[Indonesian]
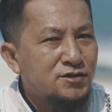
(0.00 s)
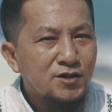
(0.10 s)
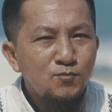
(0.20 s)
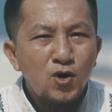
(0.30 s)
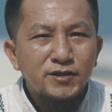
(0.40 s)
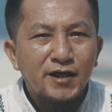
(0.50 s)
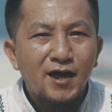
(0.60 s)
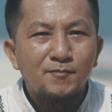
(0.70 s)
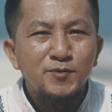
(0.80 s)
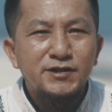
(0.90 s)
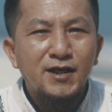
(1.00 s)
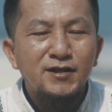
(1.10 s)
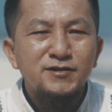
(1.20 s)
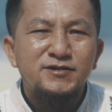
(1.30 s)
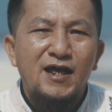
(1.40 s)
Semua saya
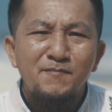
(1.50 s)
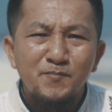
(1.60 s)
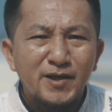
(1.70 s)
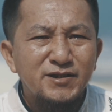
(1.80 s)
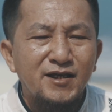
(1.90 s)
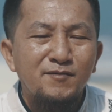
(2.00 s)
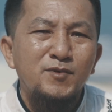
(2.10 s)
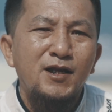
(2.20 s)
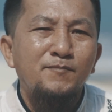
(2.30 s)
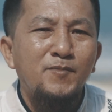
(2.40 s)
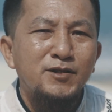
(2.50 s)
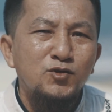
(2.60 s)
habiskan sampai saya mendapat